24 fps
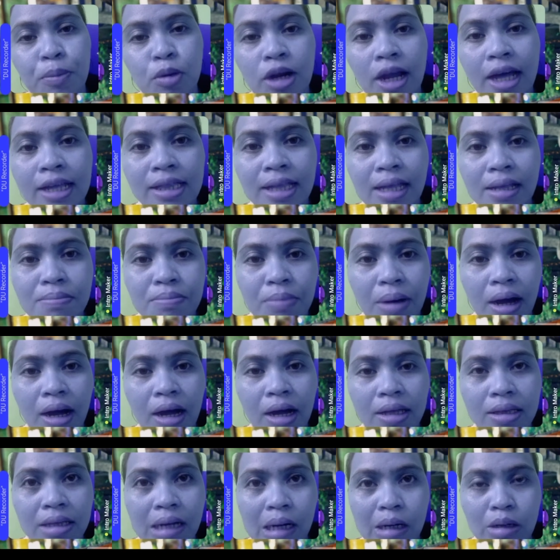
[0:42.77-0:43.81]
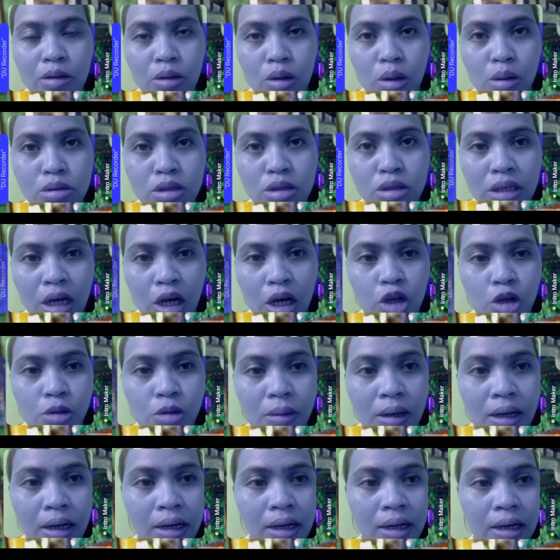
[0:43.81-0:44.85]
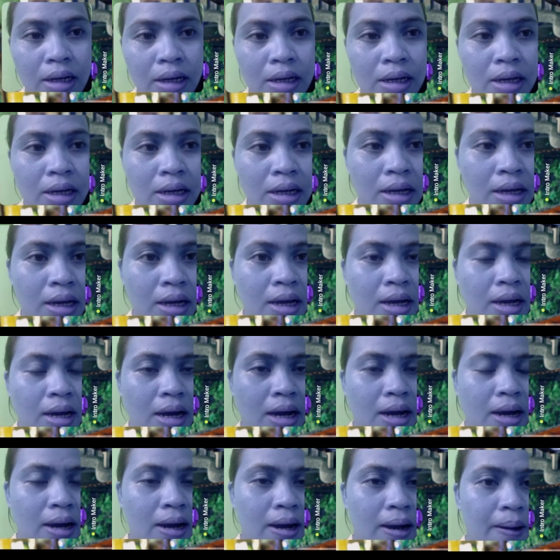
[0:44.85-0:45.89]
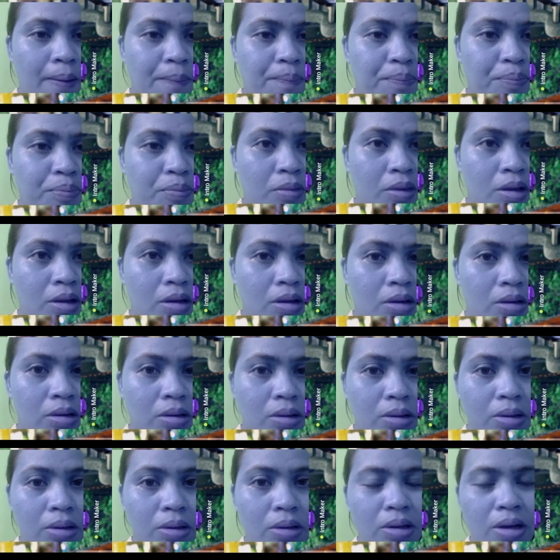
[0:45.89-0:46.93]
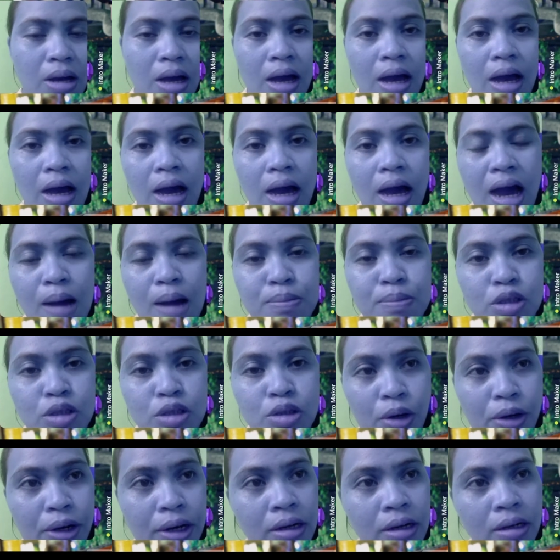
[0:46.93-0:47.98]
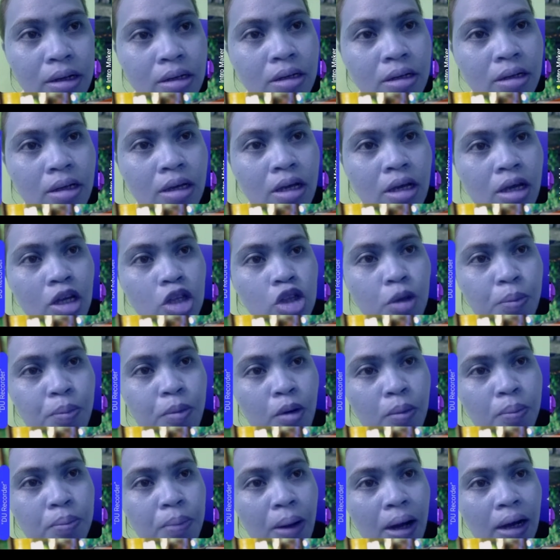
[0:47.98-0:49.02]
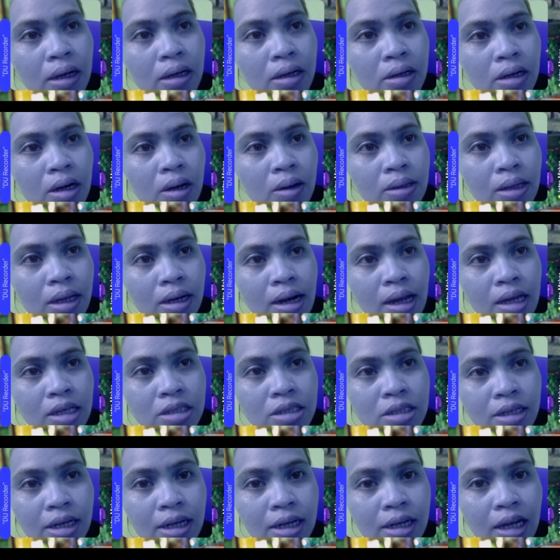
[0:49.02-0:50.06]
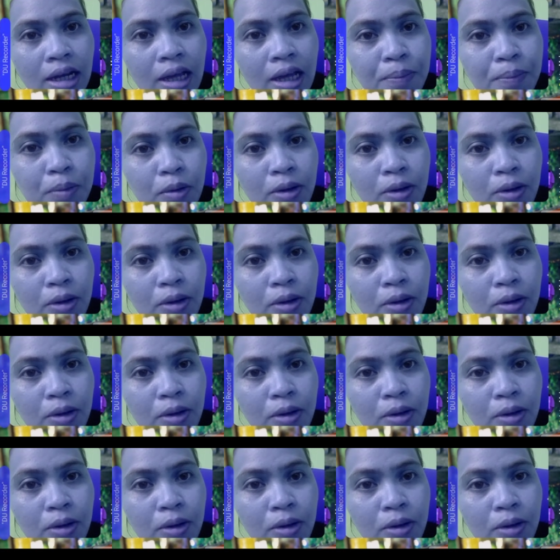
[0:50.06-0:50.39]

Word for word: po natin ma-download sa anumang uh, app store. Ito po, background eraser. Click po